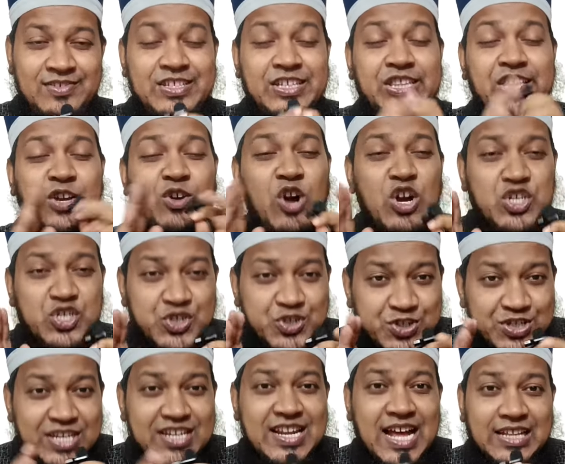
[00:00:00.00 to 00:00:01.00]
যাতে
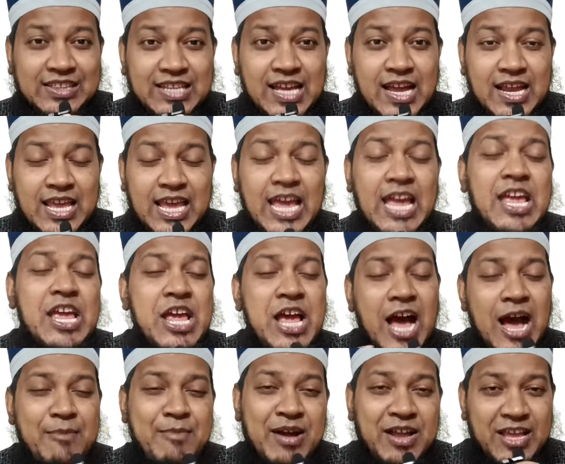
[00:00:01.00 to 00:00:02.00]
কষ্টে না থাকে
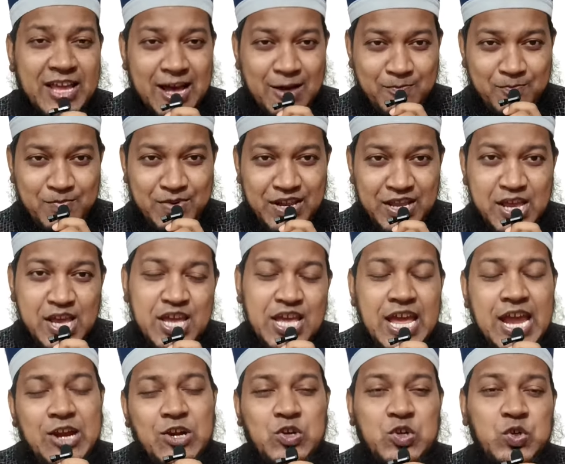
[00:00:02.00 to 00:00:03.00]
আমাকে আপনি
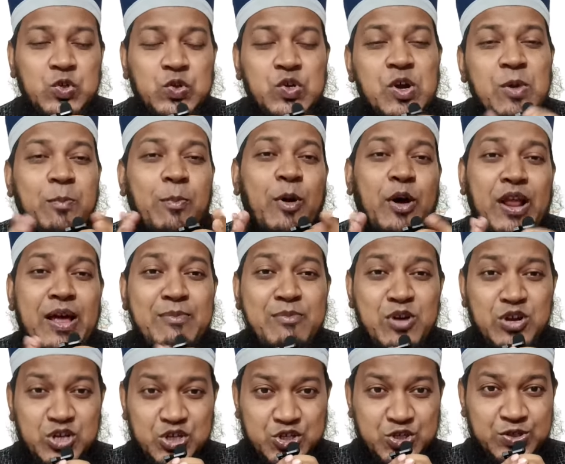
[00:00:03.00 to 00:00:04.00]
একটু
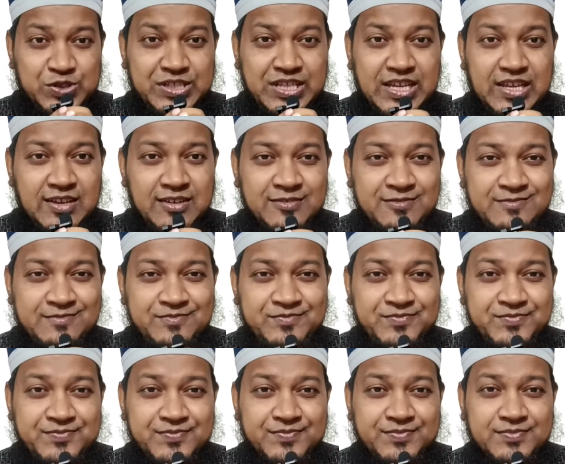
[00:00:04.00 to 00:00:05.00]
পরামর্শ দিন
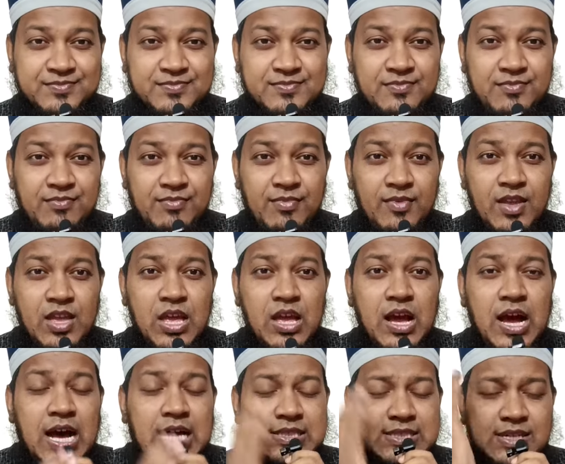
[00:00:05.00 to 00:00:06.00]

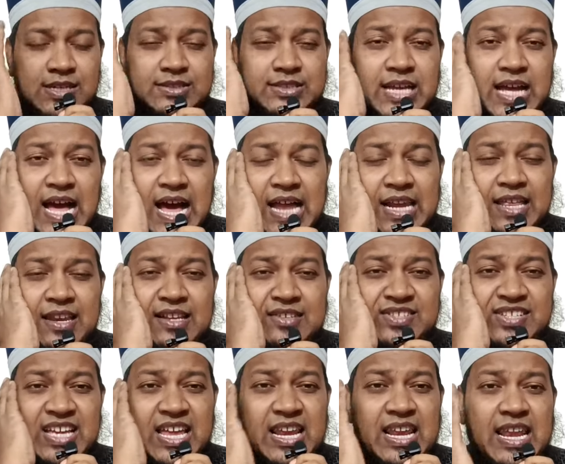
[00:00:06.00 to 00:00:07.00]
হজরতে আলী
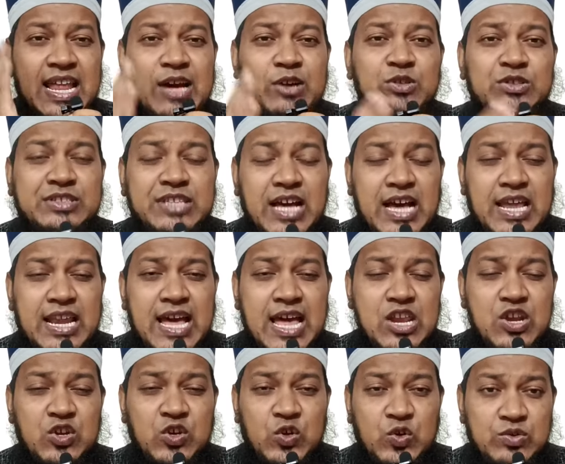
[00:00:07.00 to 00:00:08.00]
রাজি আল্লাহ
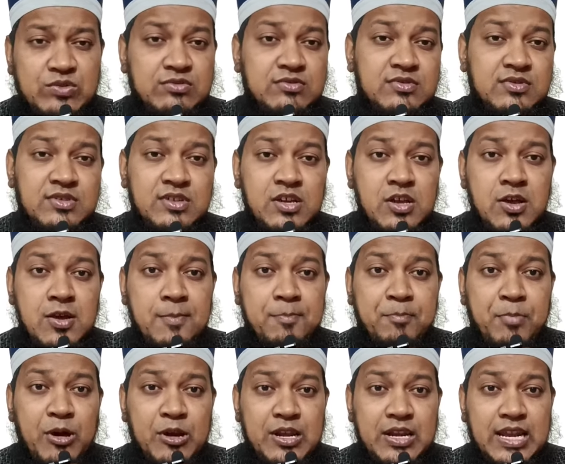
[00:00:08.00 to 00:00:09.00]
তালানহু
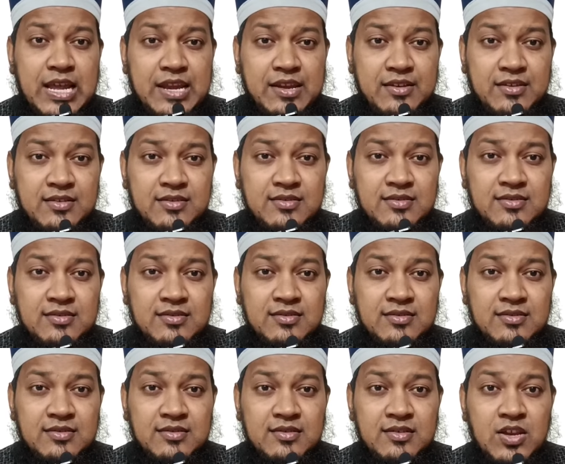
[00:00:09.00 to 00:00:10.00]
বললেন
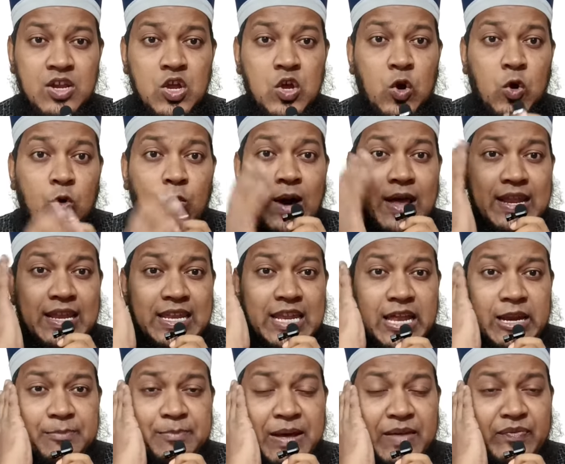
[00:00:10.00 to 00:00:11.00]
ও
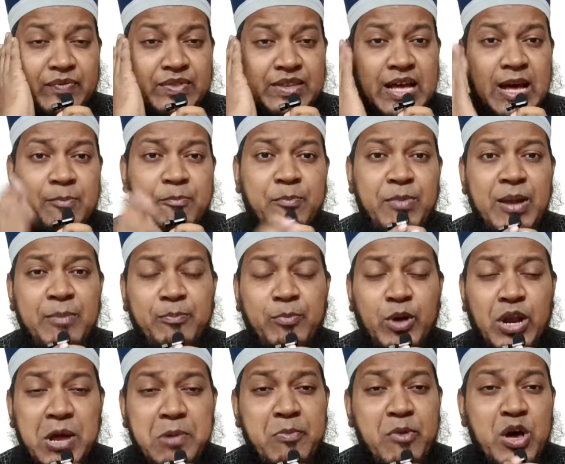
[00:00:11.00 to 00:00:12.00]
আল্লাহর বান্দা আপনি
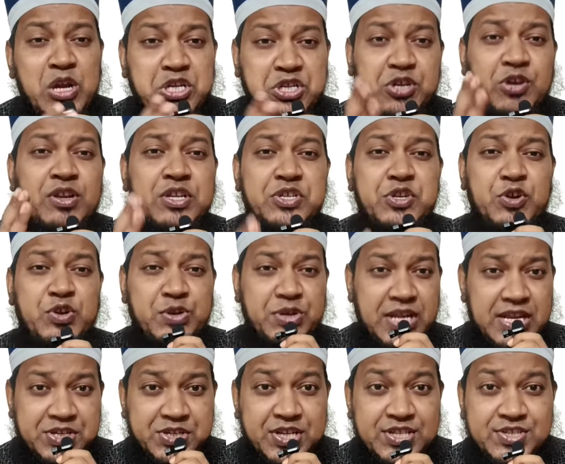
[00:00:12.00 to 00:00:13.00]
পরামর্শের জন্য
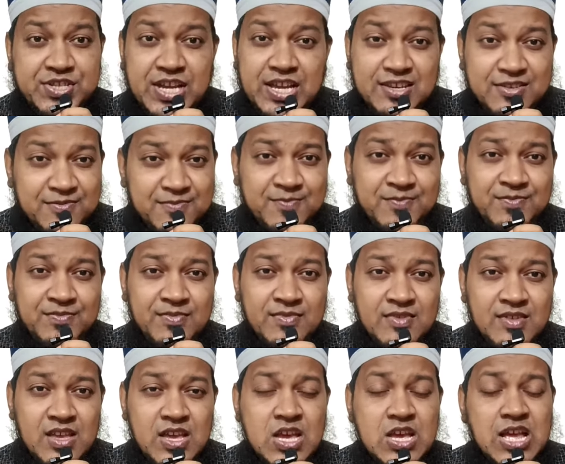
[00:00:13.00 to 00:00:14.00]
এসেছেন
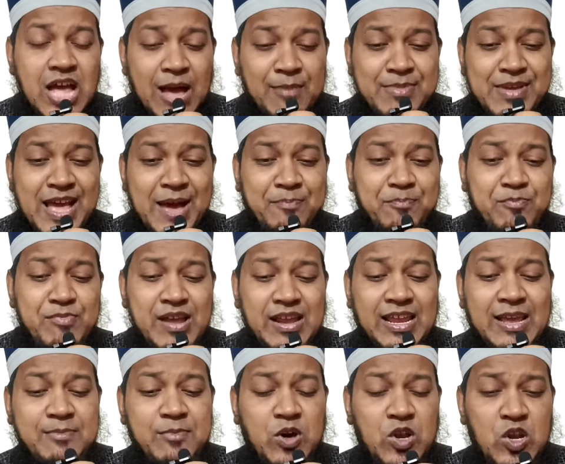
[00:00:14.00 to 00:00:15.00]
আমি
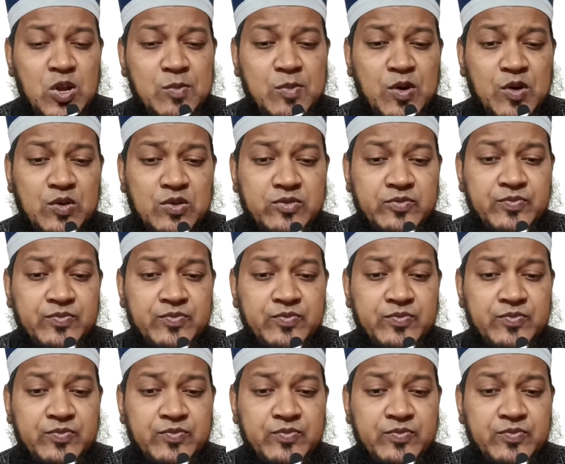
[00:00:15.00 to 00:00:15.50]
আপনাকে বলবো